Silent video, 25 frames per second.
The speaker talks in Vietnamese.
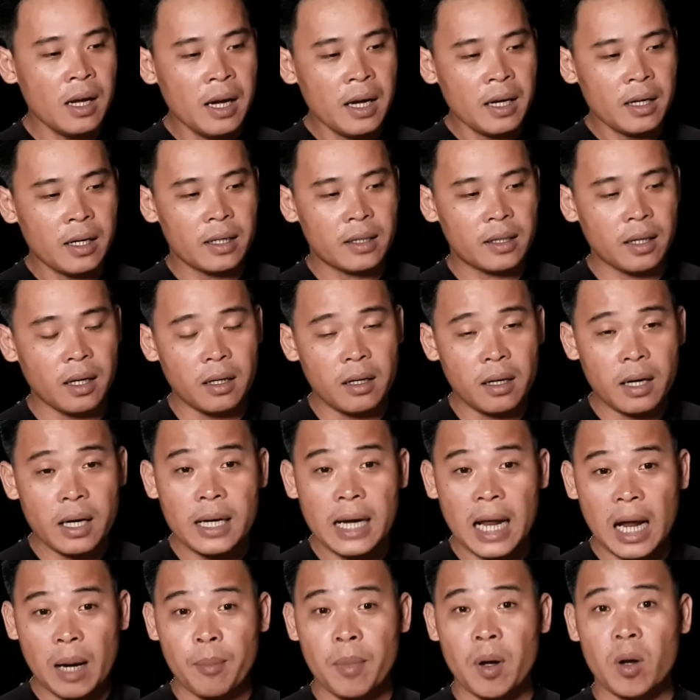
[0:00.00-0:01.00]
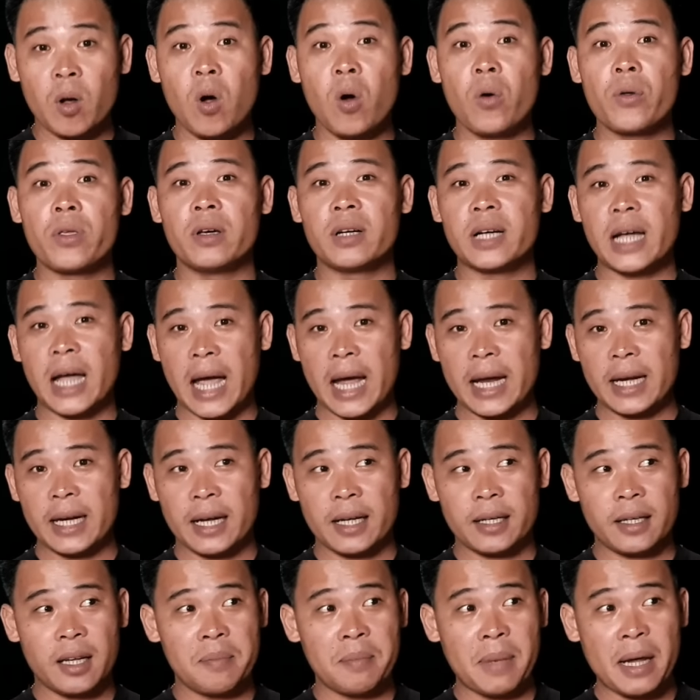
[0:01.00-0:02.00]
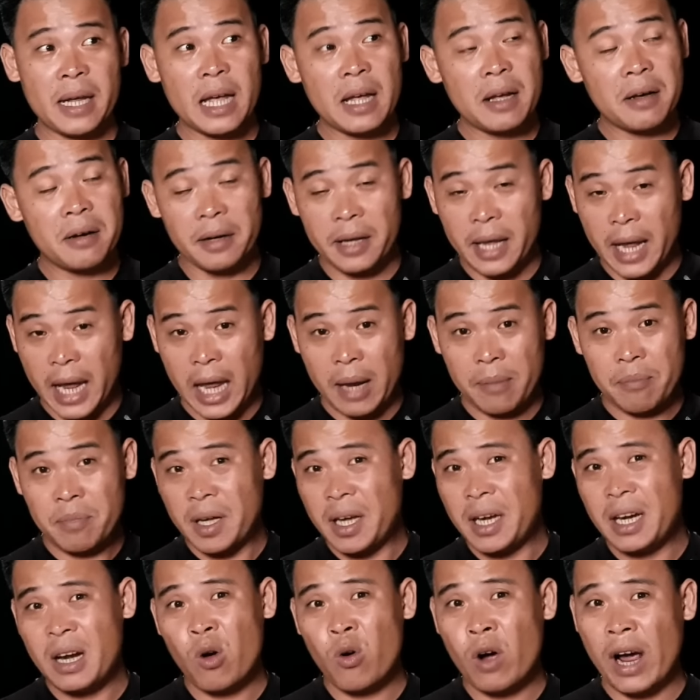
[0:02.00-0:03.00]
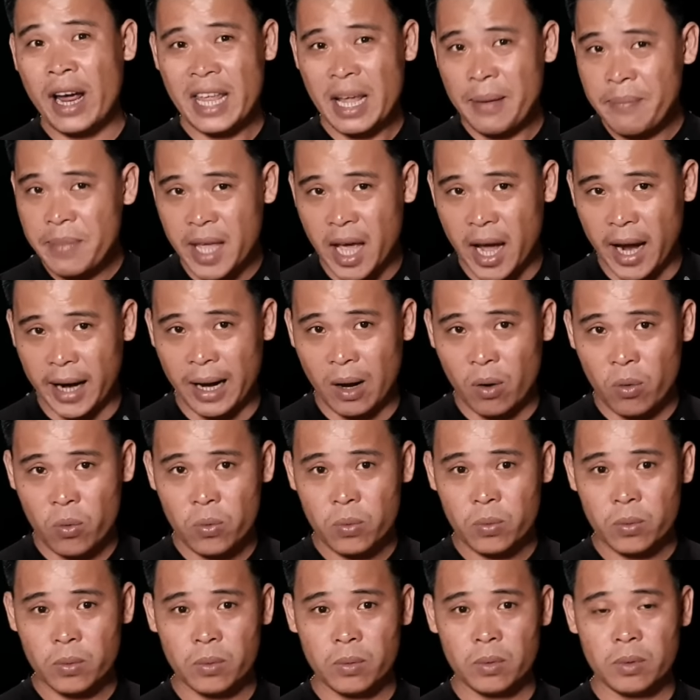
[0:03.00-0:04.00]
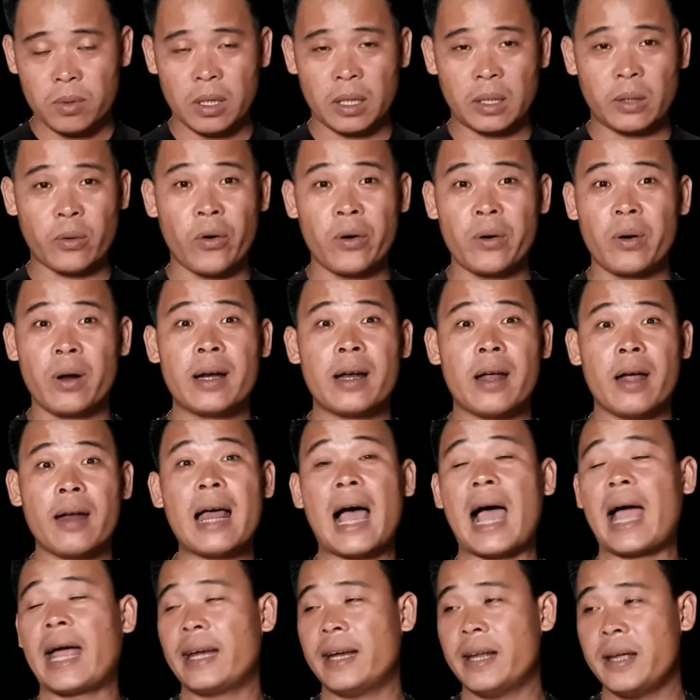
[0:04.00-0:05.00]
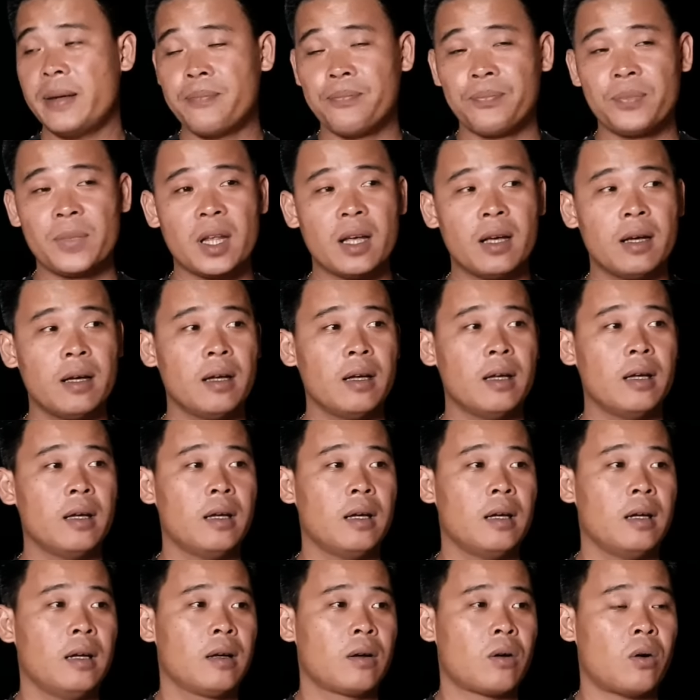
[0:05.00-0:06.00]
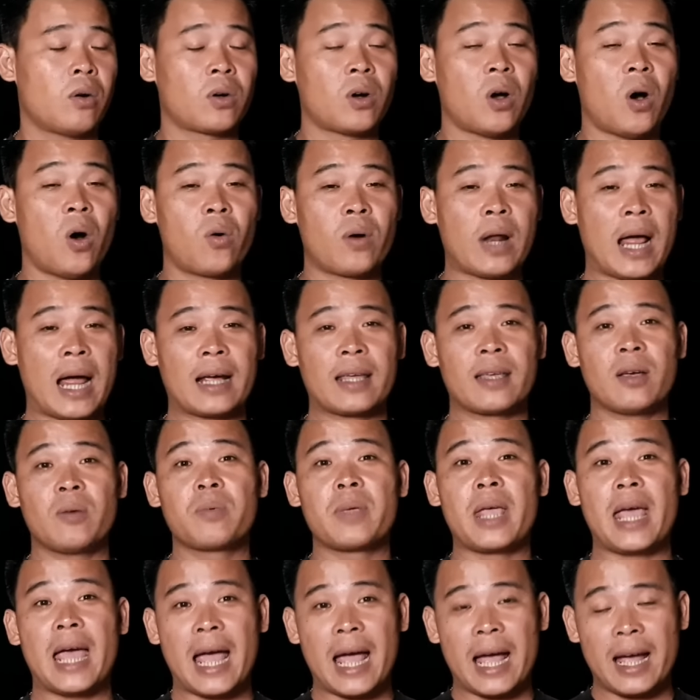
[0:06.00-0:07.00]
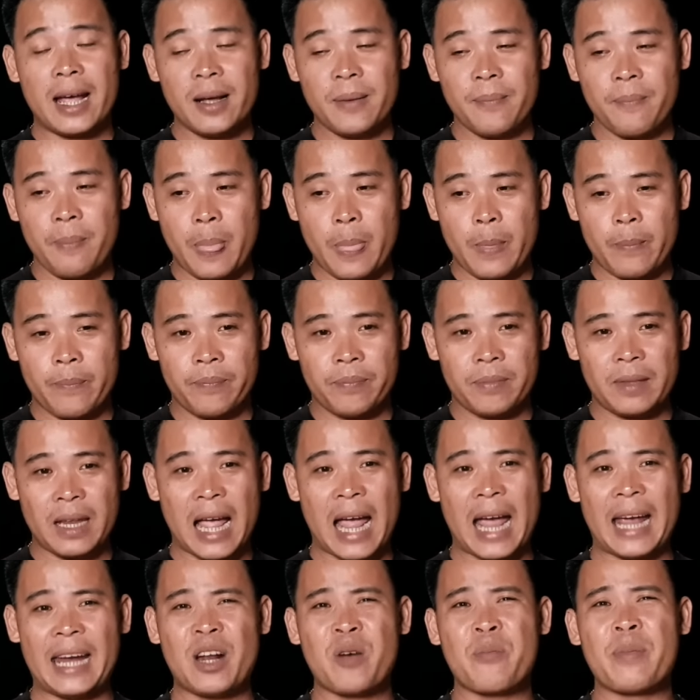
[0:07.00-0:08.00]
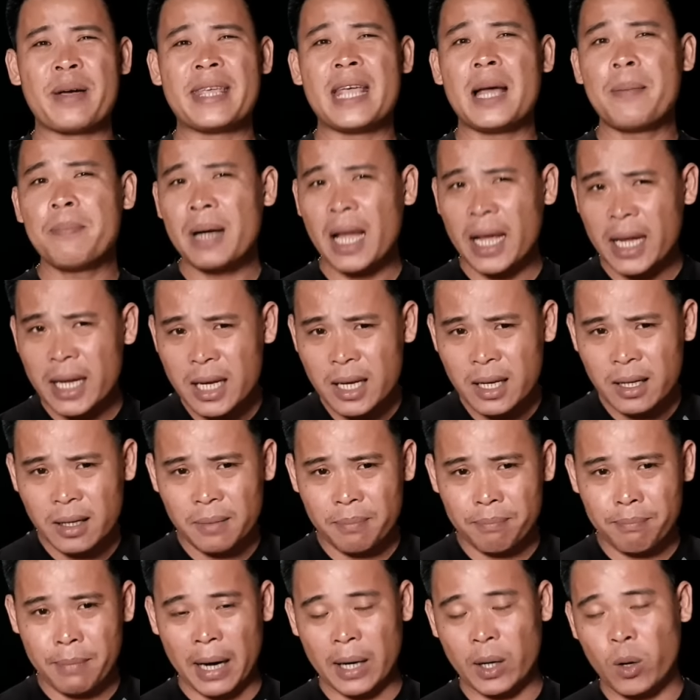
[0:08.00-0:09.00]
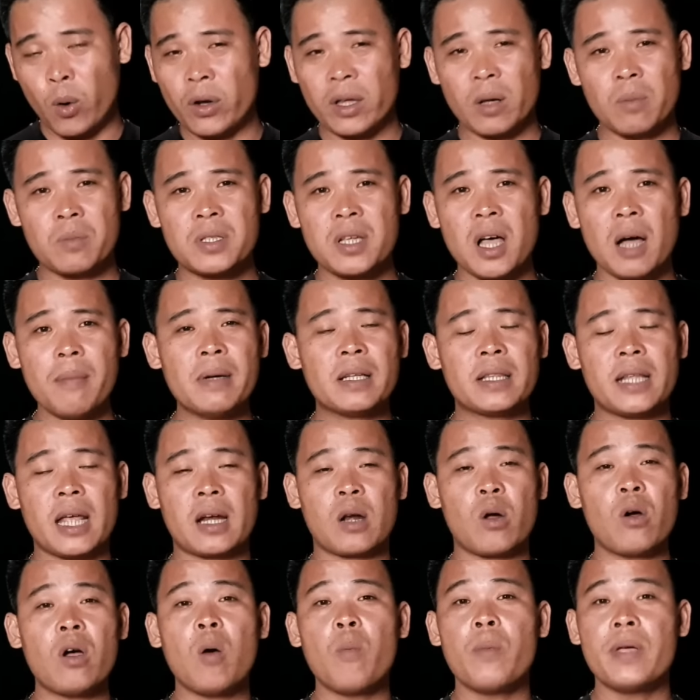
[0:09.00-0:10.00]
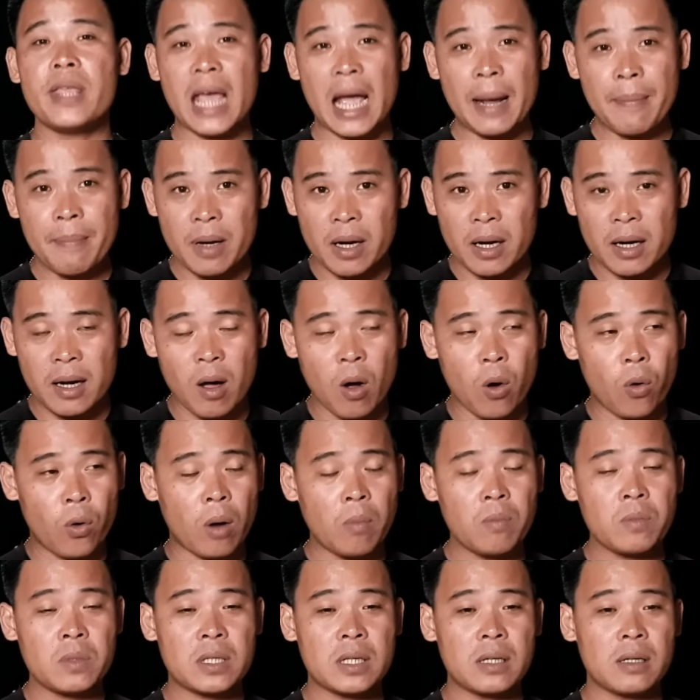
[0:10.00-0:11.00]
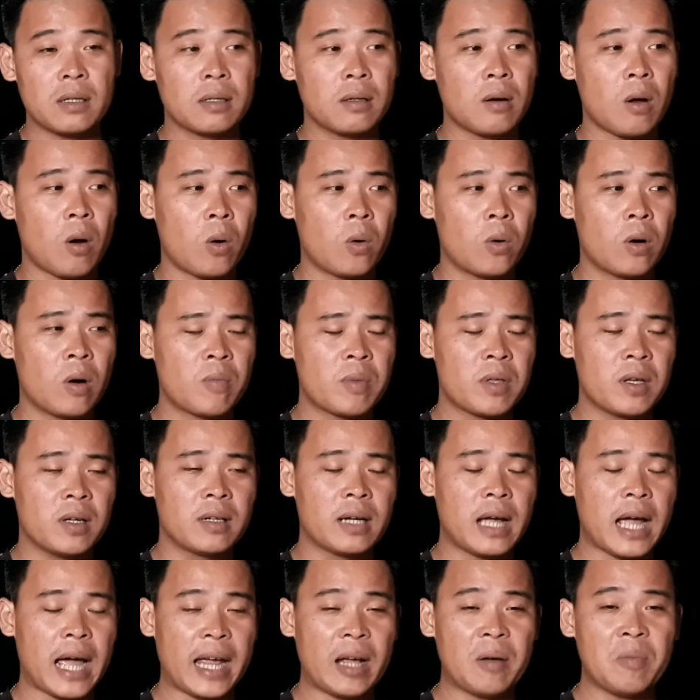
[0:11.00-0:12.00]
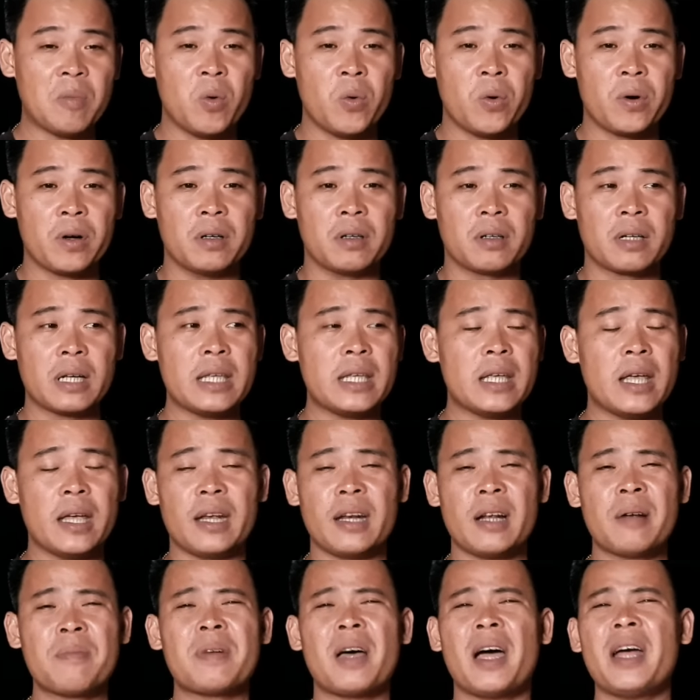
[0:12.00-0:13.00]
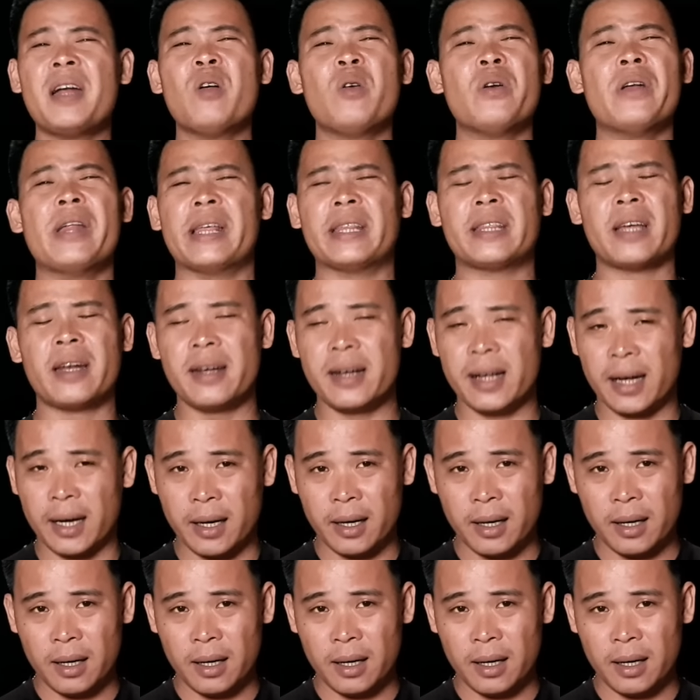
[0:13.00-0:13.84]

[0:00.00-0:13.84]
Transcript: thì từ cái lần mà cô dưỡng hai nè thì mấy cái người em kia đâu ai dám về đâu thì thôi đợi đợi đại đi còn đồ đạc trong nhà ai đâu mà dám lấy bà con trong xóm là tuyệt đối không có dám vậy đồ ông đồ ông dượng hai ông mua được cái gì đó ông để đâu lì thinh à